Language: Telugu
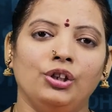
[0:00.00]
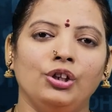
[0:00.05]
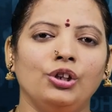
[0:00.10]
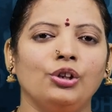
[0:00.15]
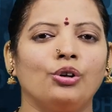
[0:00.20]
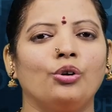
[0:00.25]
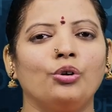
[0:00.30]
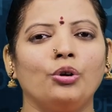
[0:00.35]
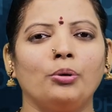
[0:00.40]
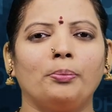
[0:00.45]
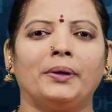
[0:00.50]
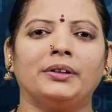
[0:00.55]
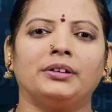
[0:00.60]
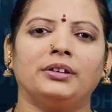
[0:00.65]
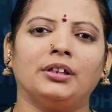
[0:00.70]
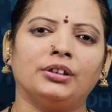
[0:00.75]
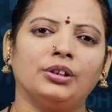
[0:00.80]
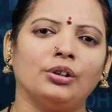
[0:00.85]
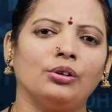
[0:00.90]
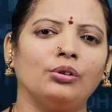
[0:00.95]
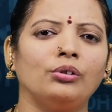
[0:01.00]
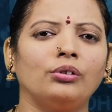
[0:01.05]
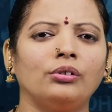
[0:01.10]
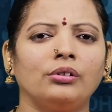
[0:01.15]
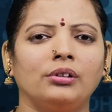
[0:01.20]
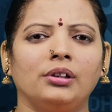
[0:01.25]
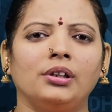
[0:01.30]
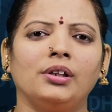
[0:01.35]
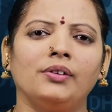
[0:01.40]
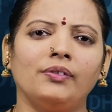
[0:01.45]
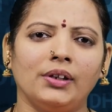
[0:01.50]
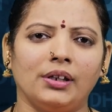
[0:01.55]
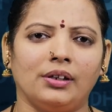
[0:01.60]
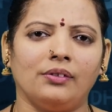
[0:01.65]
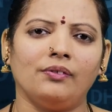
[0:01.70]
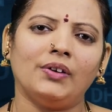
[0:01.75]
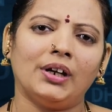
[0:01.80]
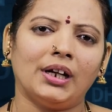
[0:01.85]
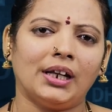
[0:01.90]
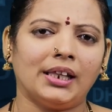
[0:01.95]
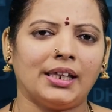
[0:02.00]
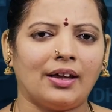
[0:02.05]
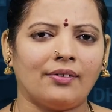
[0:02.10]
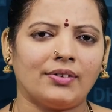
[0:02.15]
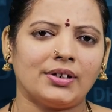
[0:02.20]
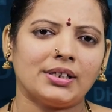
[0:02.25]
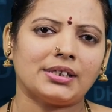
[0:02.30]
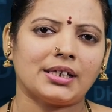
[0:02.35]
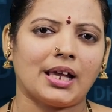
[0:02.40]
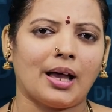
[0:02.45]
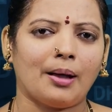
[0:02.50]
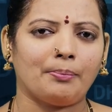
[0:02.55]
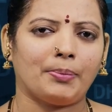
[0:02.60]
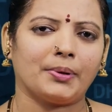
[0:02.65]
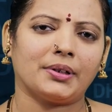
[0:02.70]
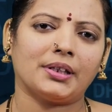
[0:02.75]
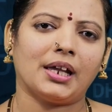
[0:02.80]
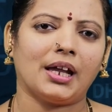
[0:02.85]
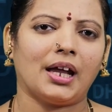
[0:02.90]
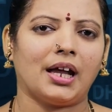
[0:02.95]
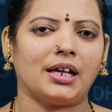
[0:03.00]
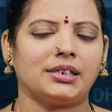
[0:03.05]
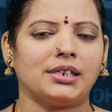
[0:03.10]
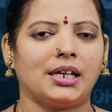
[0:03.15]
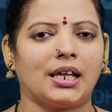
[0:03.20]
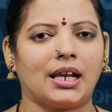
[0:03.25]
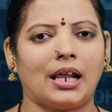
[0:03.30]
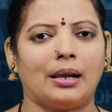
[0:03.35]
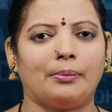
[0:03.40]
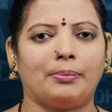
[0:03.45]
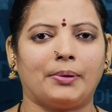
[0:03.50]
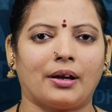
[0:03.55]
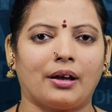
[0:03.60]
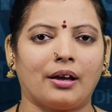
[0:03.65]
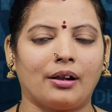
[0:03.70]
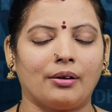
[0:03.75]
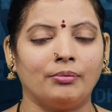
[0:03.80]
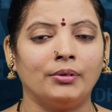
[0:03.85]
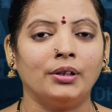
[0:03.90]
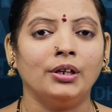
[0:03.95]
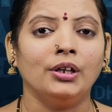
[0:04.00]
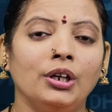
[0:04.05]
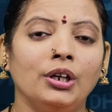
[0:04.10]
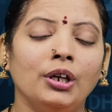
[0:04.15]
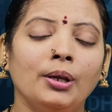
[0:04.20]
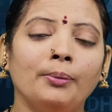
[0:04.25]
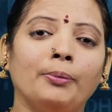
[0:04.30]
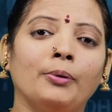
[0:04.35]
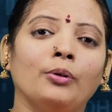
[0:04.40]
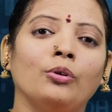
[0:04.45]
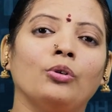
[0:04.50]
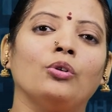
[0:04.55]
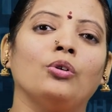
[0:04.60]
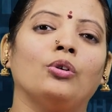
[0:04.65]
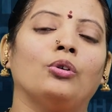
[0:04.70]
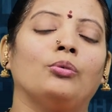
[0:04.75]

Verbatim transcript: ఈ రెండు పద్ధతులు ఇవి వీళ్ళ ఎవరి సాంప్రదాయ ఆచారాల ప్రకారం ఇప్పుడు